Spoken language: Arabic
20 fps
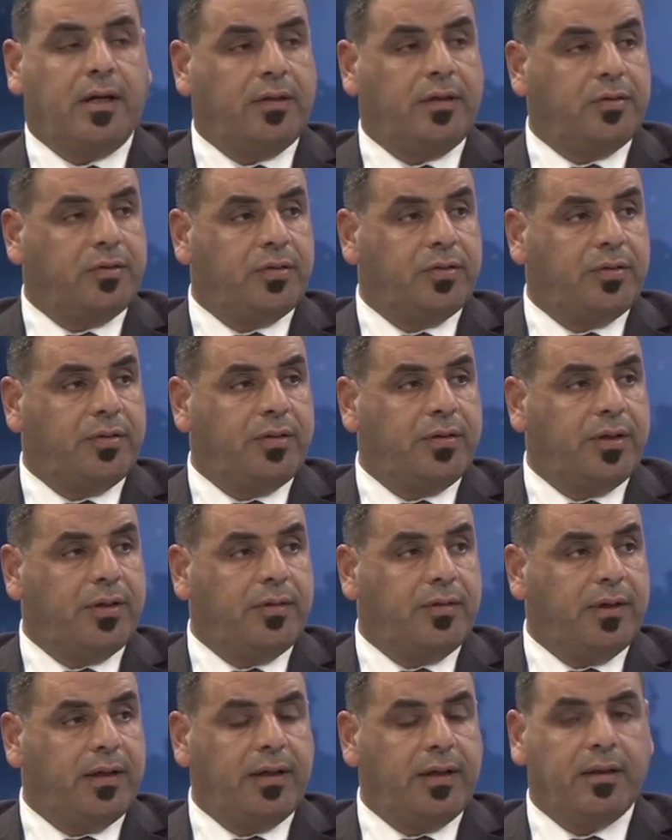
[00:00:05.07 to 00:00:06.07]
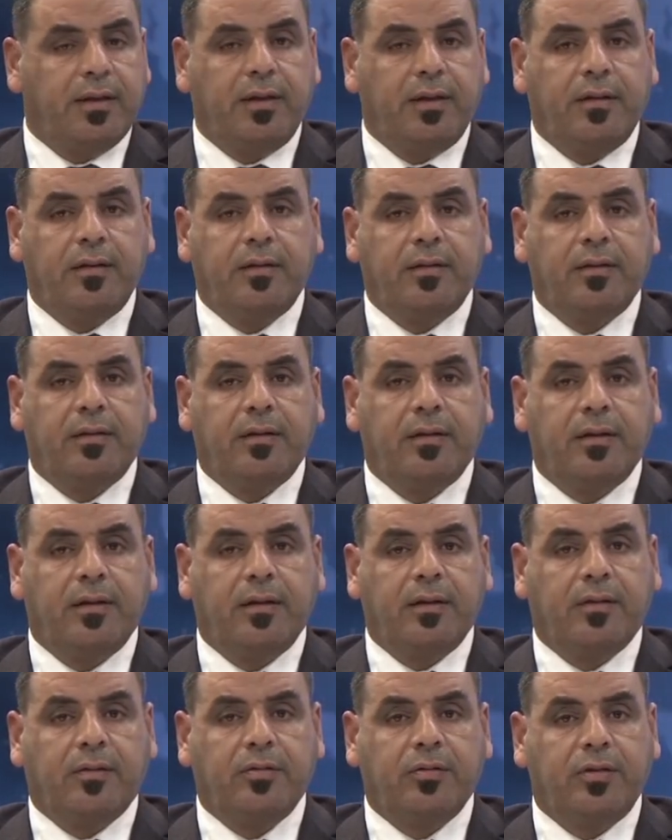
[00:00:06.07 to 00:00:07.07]
آه، كورونا وأيضا
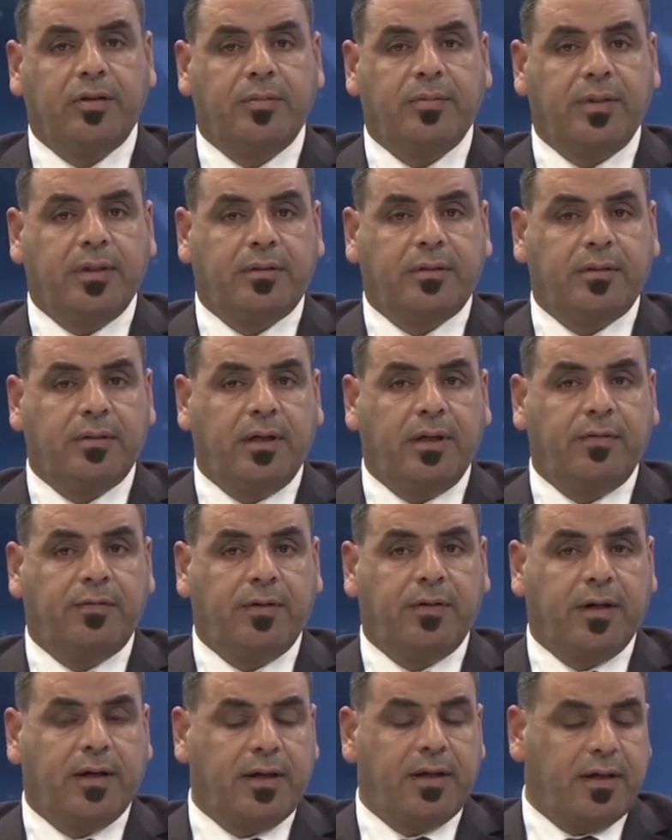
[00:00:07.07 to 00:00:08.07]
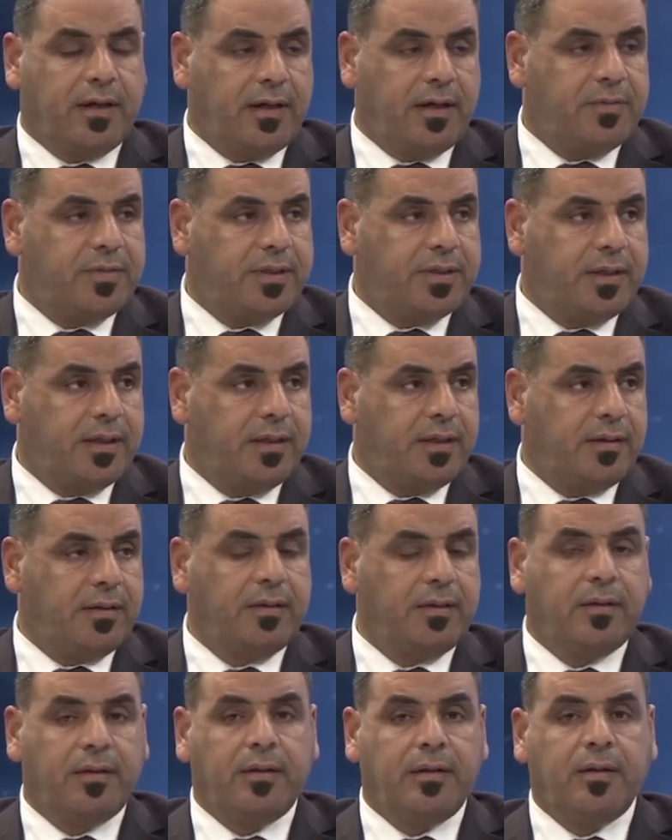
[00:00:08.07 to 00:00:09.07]
آه، قدمت الفقرة خمسة
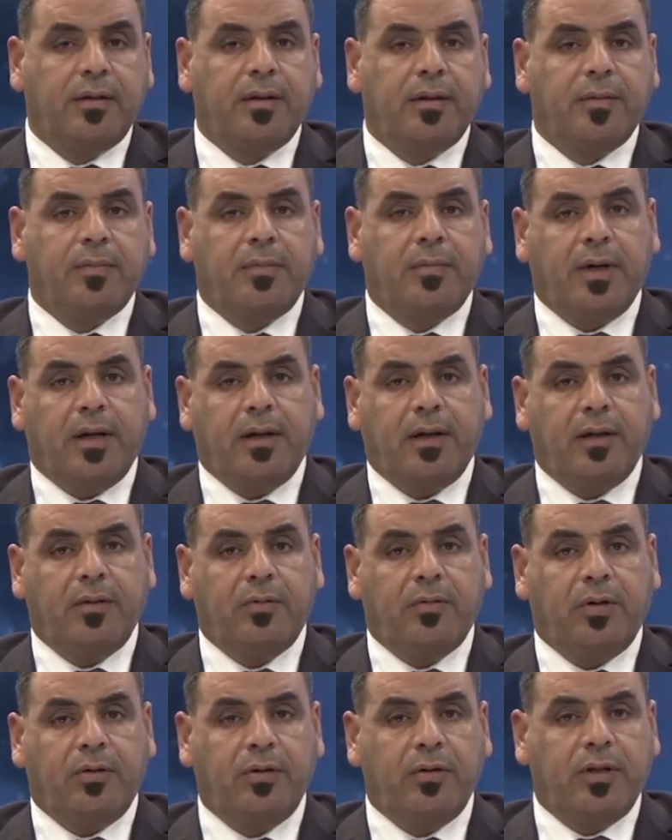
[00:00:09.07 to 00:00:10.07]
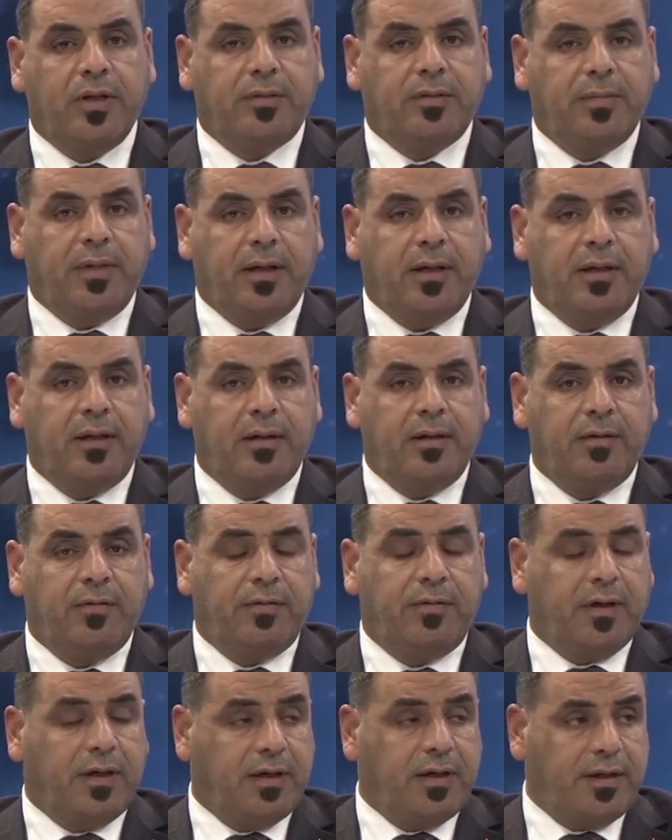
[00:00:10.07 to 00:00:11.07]
محل وحلت محل
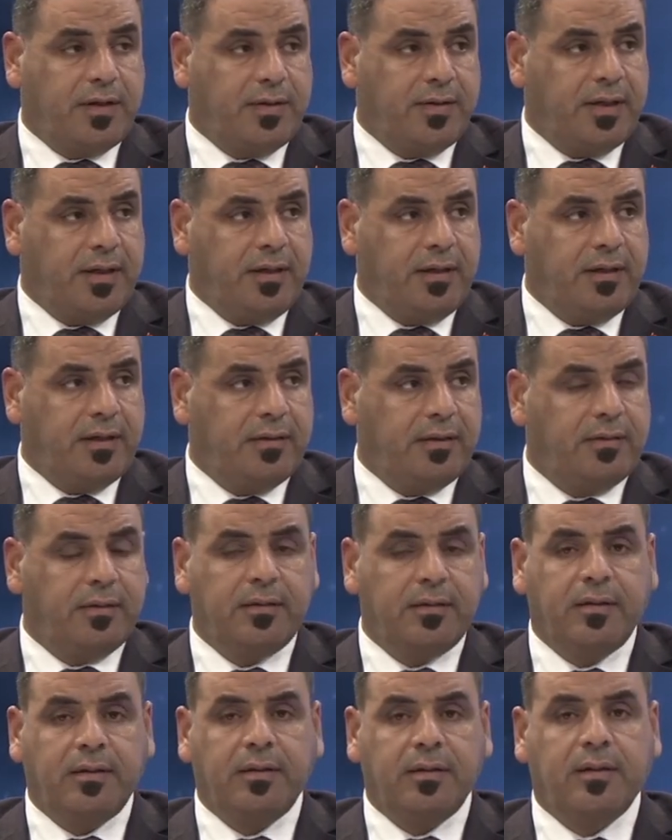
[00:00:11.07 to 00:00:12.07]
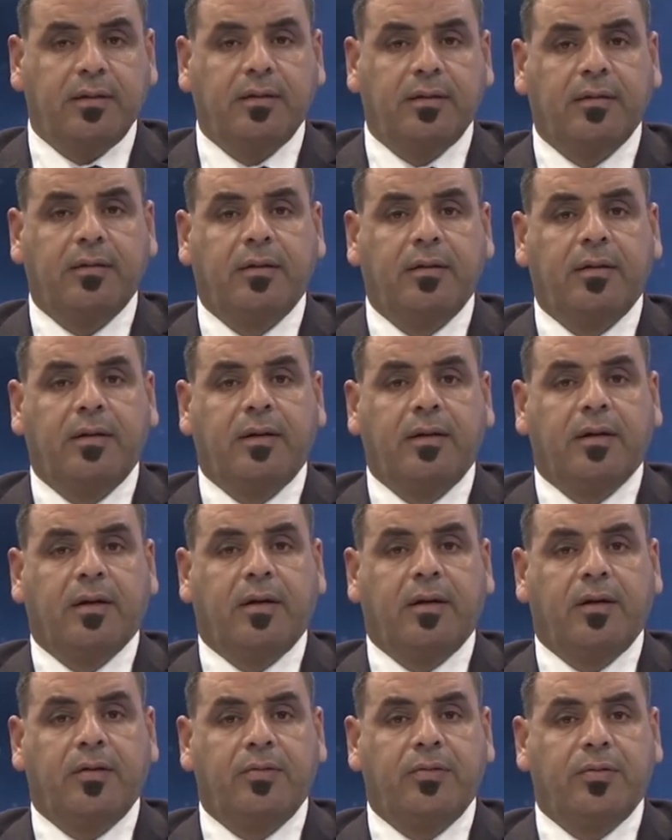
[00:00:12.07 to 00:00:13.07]
الفقرة واحد آه،
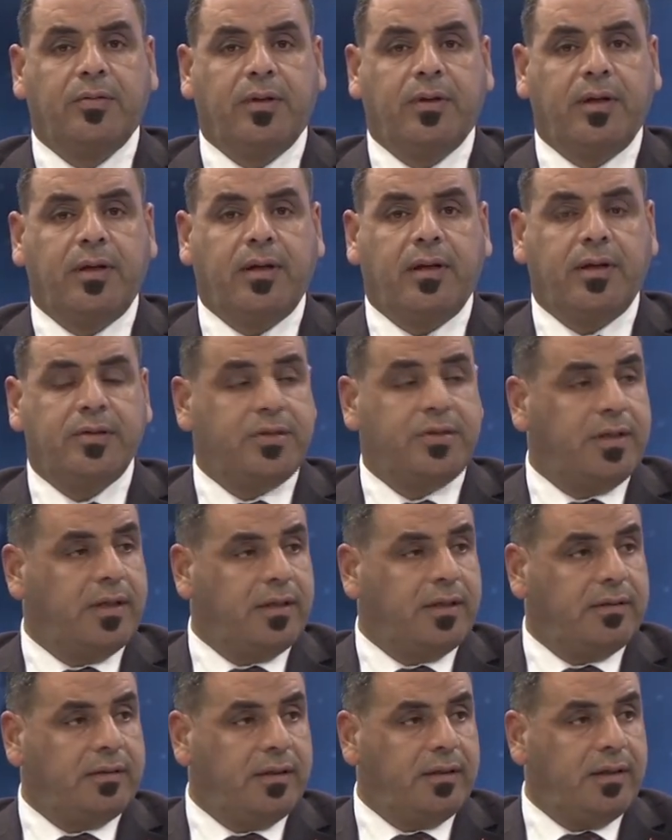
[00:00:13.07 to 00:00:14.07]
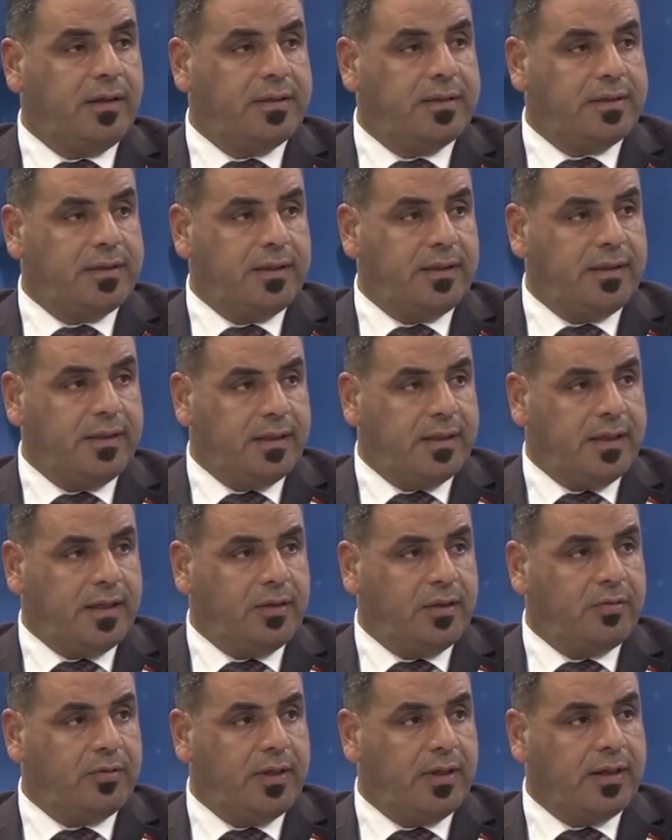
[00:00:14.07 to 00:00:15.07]
قانون الناجيات
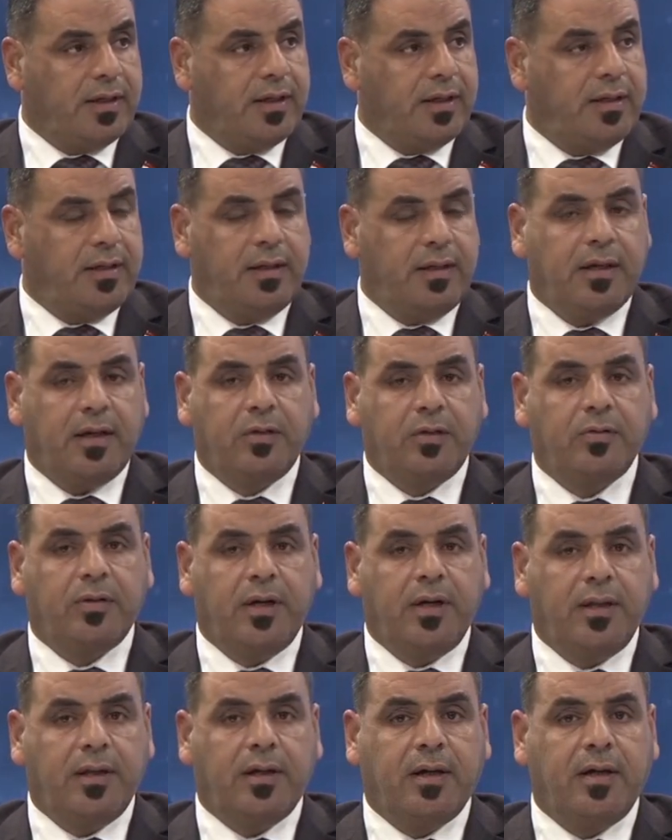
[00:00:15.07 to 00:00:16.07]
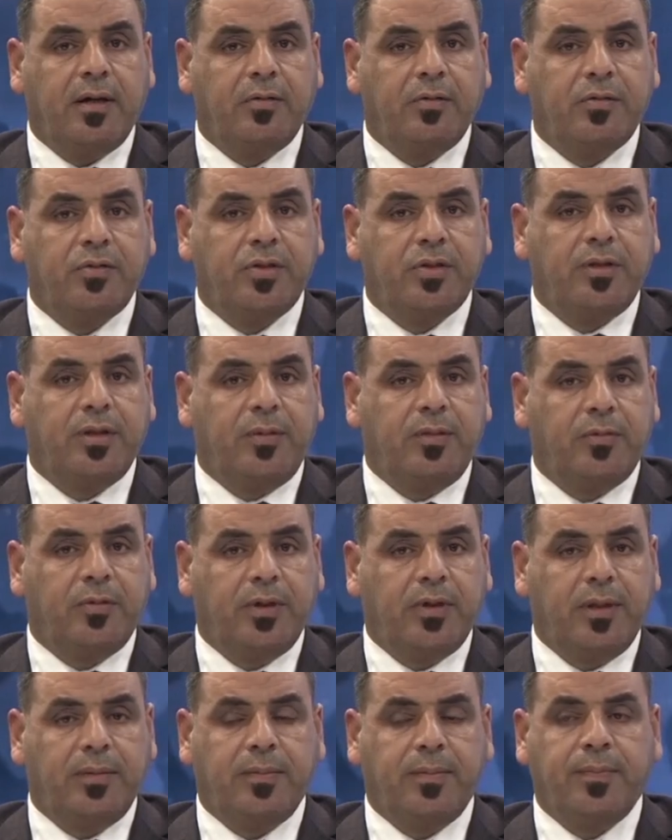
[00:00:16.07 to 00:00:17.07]
الأزيديات والأقليات وهذا قانون جدا
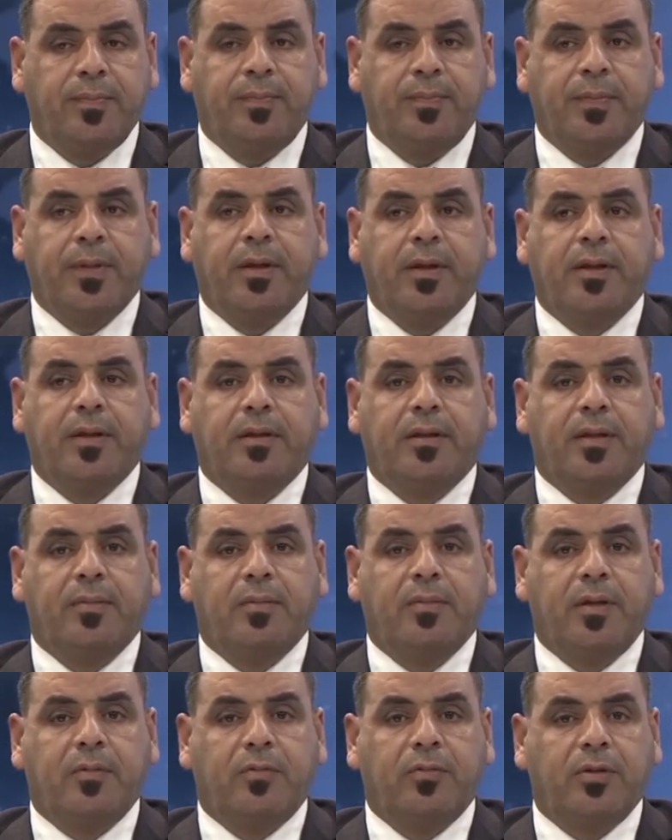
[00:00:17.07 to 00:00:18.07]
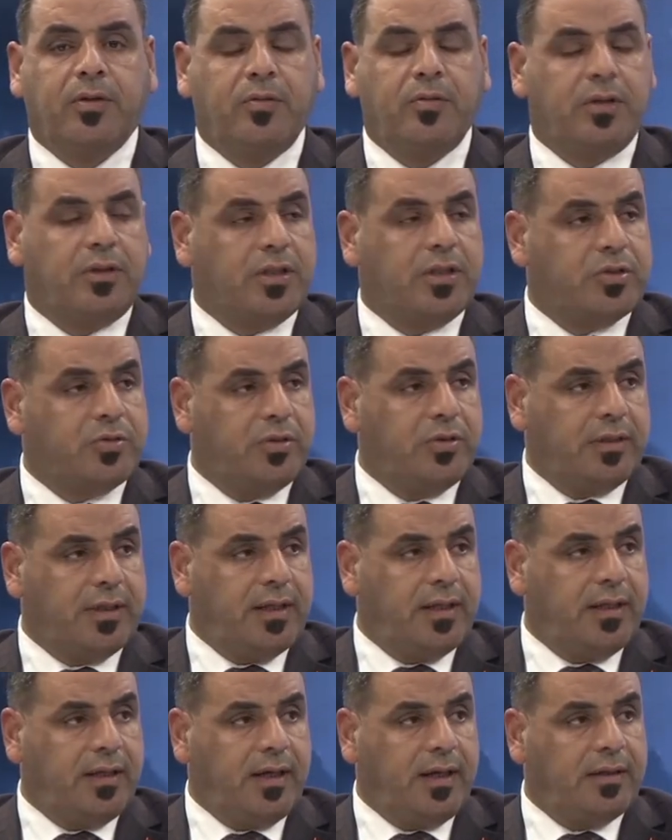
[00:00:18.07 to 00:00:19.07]
مهم تم المضي
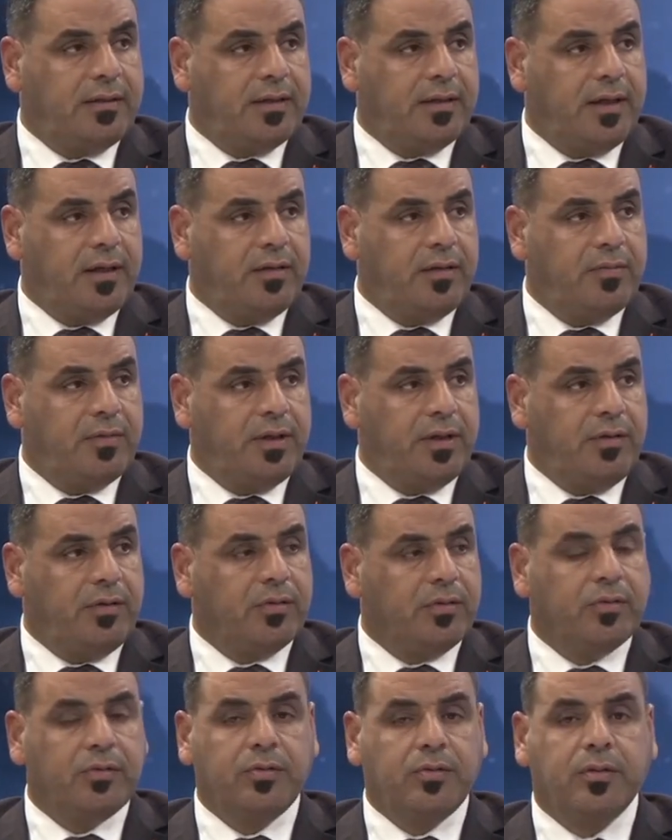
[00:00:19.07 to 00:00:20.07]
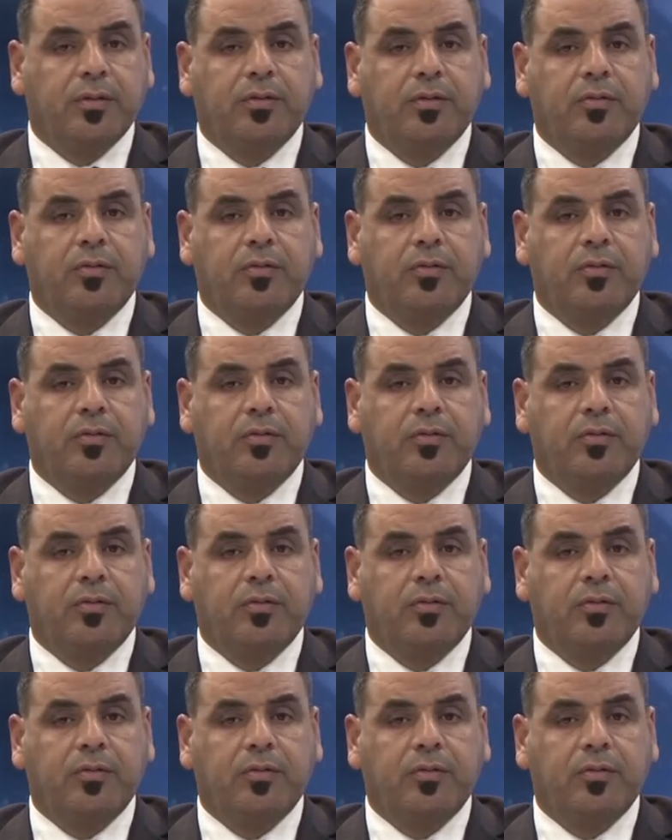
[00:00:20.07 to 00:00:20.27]
والتصويت عليه حتى نضمن حقوق